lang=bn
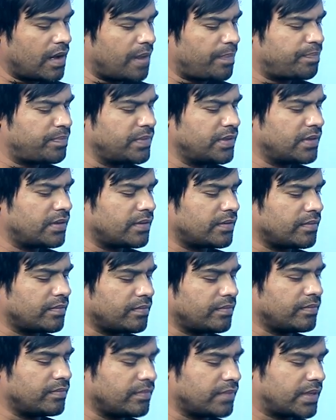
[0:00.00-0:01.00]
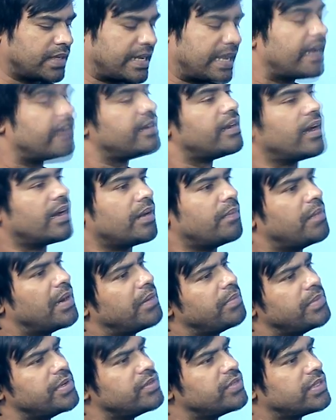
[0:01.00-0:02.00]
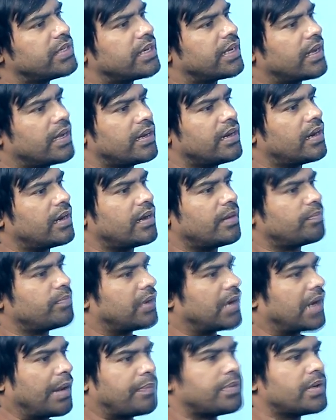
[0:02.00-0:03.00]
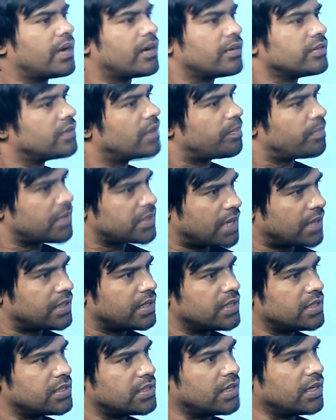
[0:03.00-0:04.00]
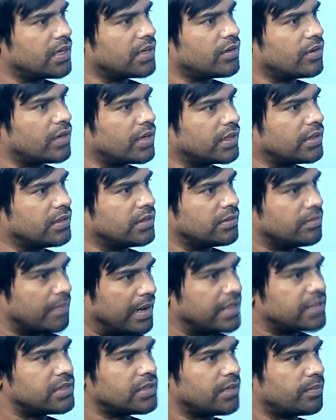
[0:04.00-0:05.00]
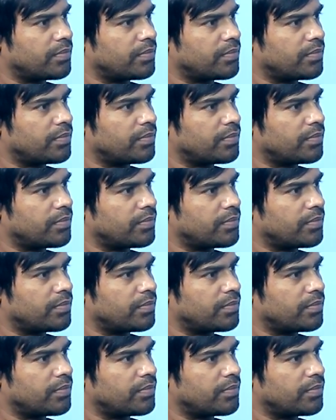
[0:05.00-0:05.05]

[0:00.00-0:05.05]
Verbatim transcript: আপনার ক্যারিয়ারে ব্যান্ড মিউজিক ক্যারিয়ারে আপনার হ্যাপি এখন তো আপনার সাথেই ছিলেন অনেকদিন মাইলসে